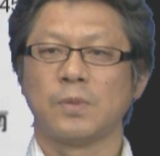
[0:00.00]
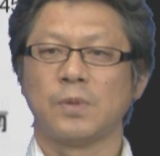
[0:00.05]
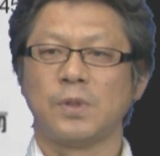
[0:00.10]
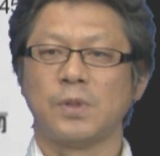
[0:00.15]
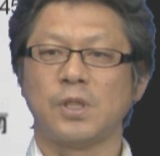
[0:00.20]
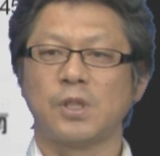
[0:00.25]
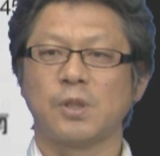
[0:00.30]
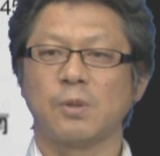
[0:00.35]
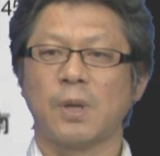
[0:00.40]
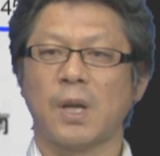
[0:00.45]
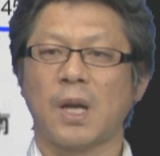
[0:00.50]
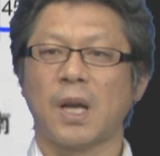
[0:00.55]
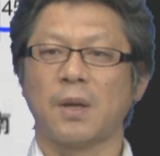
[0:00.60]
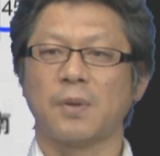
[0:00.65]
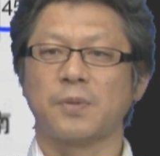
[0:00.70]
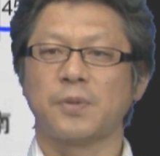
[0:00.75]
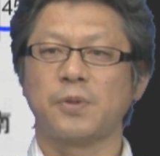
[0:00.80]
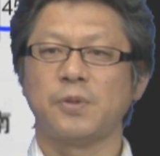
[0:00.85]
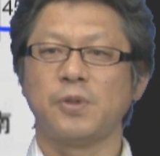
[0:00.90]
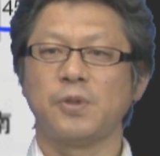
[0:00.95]
実は
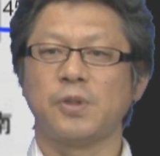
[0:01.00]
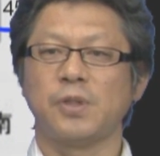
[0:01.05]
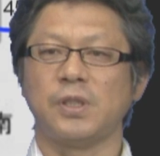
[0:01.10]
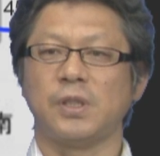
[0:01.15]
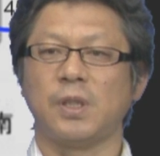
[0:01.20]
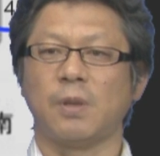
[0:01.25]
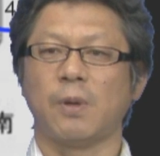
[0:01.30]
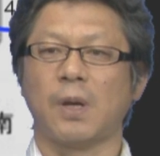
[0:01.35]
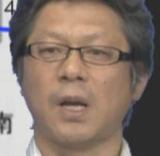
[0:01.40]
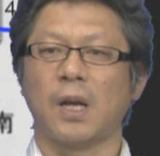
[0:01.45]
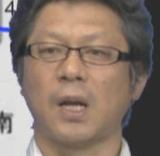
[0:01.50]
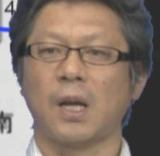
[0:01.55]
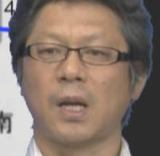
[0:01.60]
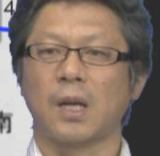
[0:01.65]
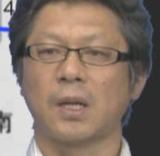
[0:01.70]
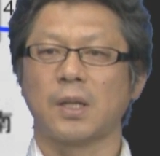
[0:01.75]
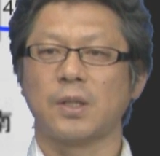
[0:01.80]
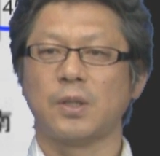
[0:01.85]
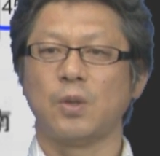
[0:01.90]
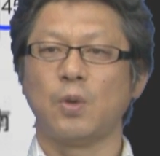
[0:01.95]
風水では
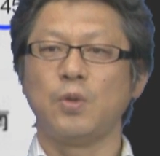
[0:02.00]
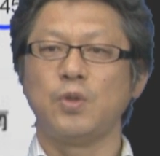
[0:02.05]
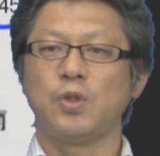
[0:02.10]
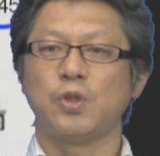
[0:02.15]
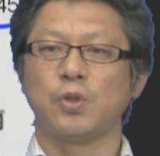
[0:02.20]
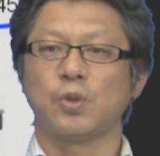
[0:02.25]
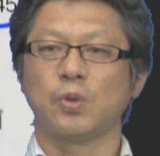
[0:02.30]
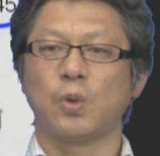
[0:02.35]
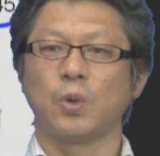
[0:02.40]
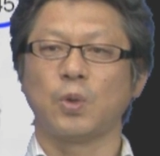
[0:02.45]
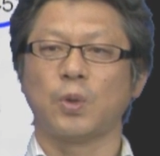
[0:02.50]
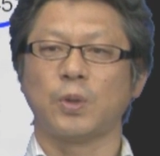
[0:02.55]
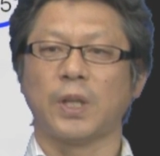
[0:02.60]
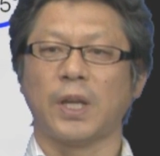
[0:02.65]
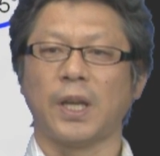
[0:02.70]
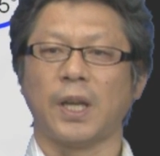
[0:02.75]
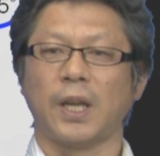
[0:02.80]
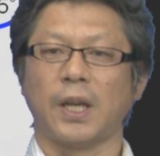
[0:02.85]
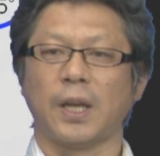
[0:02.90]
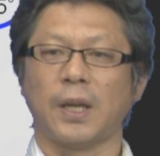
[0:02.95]
45度
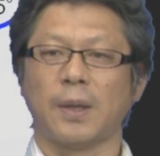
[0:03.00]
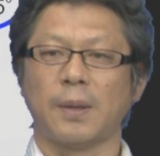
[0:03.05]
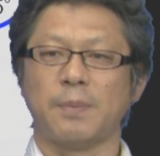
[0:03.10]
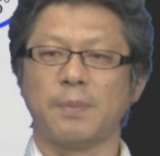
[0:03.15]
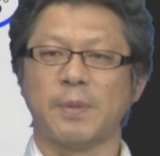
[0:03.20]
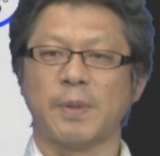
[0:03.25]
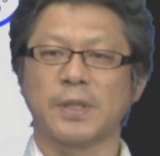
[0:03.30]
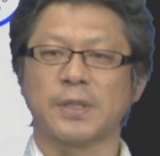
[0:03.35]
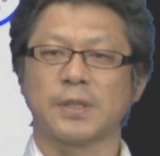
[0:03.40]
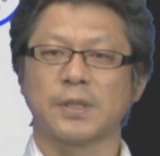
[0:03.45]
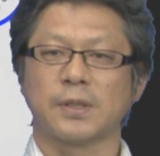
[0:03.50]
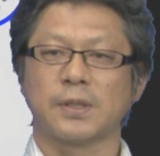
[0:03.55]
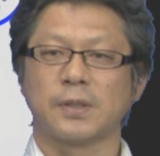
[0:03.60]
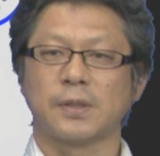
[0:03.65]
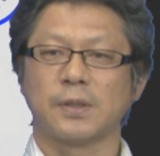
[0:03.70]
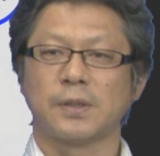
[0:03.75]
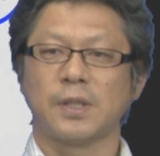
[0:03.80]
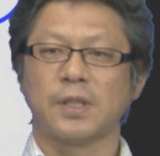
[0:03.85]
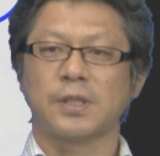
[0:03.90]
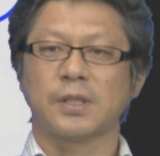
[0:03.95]
で見ま
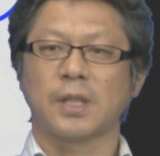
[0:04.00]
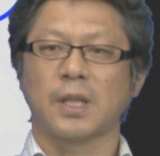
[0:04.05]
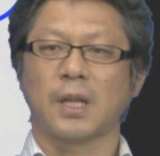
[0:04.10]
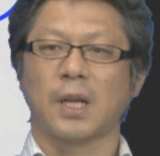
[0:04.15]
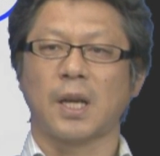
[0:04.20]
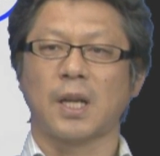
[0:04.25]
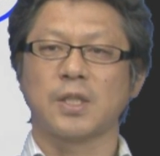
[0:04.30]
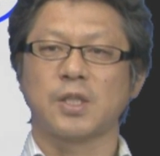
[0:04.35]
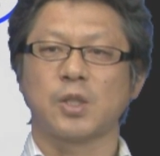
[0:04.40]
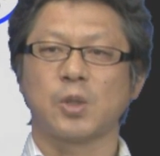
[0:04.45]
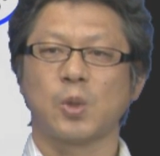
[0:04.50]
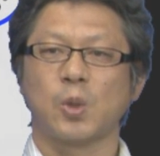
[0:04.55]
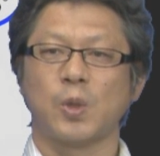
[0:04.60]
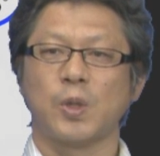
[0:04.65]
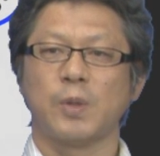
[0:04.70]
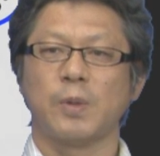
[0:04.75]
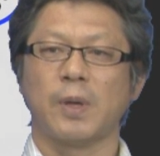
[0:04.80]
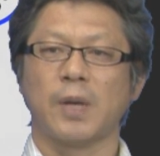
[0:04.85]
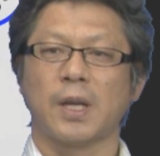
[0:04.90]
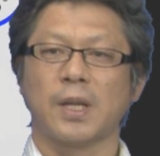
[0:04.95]
すですから8
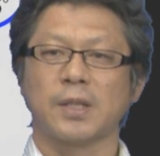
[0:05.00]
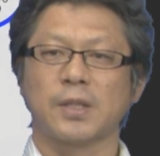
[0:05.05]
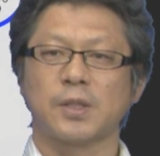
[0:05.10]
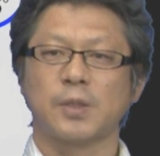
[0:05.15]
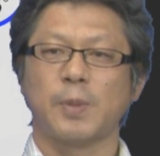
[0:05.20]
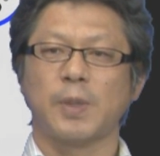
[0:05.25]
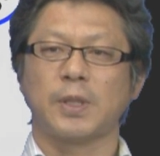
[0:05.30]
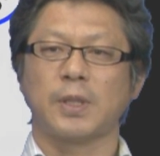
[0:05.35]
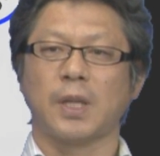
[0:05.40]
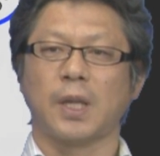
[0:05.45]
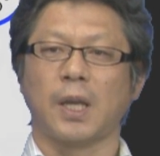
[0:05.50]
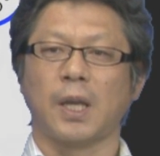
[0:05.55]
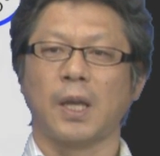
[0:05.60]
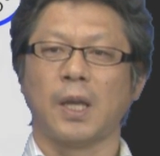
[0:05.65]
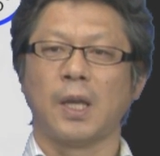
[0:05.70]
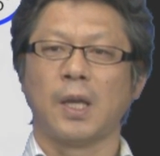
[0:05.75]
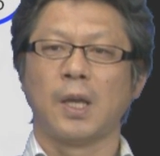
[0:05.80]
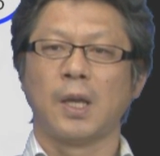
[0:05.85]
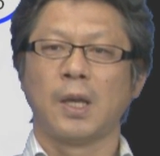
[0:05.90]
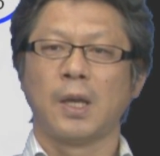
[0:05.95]
方位はすべて
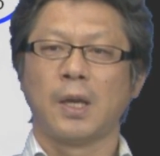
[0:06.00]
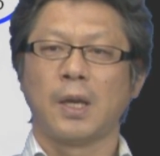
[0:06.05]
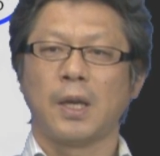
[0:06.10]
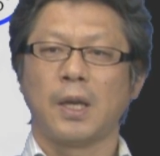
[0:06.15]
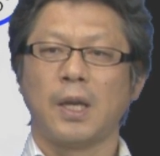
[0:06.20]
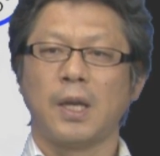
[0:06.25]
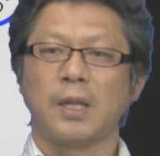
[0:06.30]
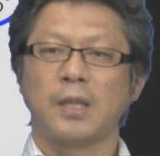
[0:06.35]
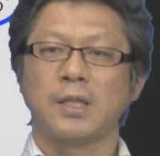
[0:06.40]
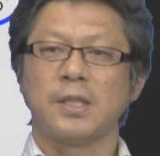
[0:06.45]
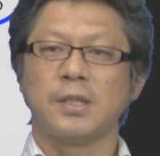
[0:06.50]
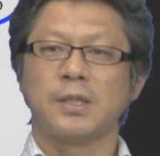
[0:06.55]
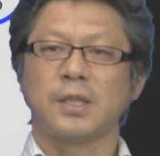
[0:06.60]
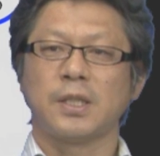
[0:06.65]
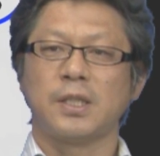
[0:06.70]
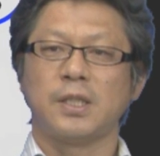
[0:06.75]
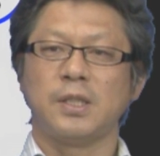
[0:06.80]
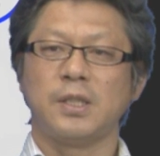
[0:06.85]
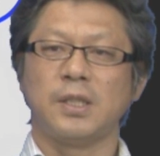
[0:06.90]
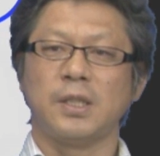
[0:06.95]
平均
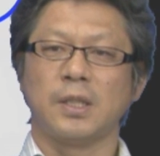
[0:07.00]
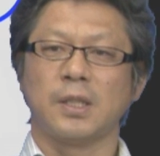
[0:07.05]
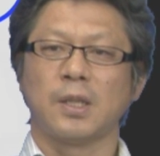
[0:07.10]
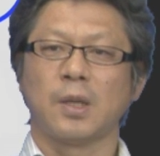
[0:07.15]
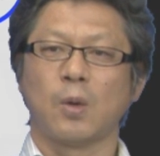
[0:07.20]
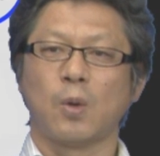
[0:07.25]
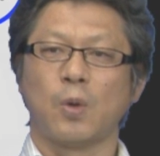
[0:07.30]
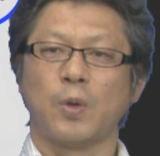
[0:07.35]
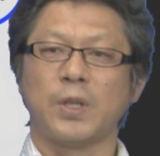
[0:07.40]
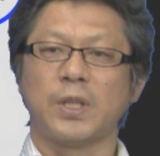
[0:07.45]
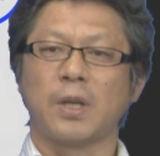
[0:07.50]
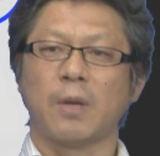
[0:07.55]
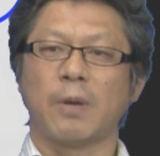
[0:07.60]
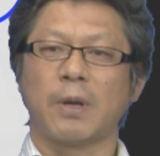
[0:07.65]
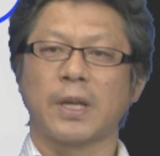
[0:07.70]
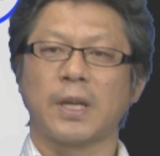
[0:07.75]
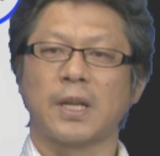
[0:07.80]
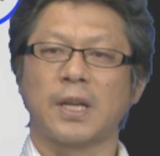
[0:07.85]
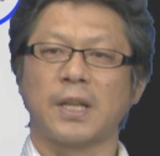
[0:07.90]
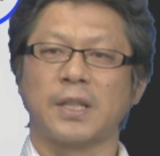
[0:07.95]
的に方位が
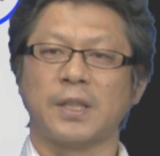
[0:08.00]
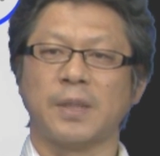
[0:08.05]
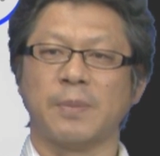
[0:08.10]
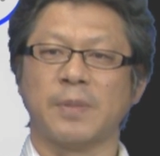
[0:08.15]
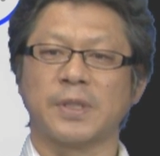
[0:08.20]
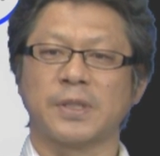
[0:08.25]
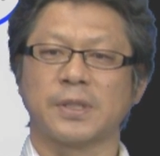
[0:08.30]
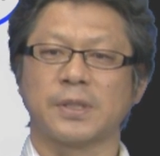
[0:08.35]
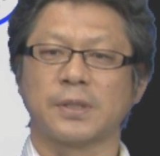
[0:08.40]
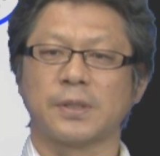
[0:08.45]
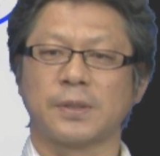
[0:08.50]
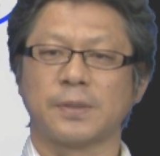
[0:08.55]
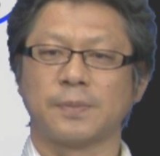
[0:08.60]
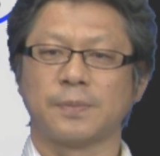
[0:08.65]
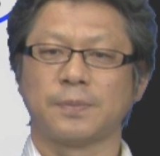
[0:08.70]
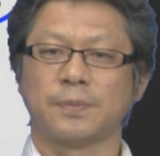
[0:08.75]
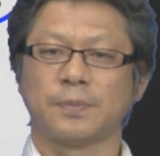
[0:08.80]
分けられています